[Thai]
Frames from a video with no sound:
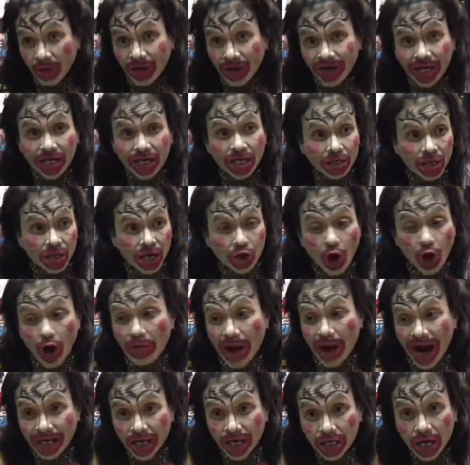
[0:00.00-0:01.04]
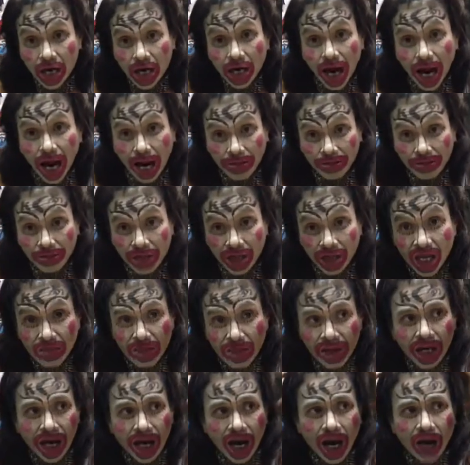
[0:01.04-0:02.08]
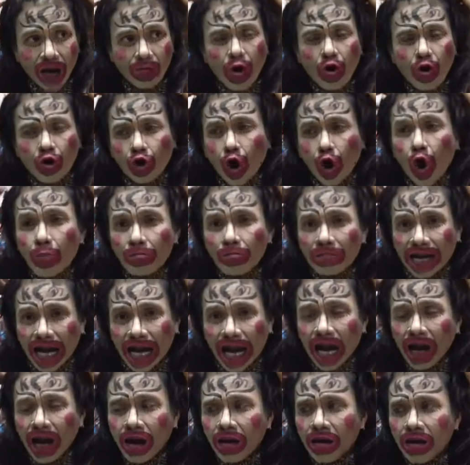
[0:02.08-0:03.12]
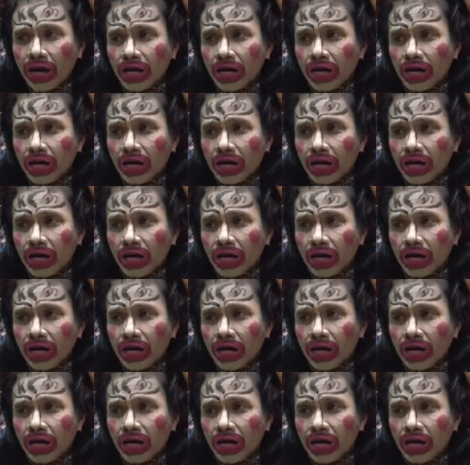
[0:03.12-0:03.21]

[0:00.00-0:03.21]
วันไหนถ้าเจอดอกไม้เยอะๆที่เป็นอ่วงกลมอ่ะนะ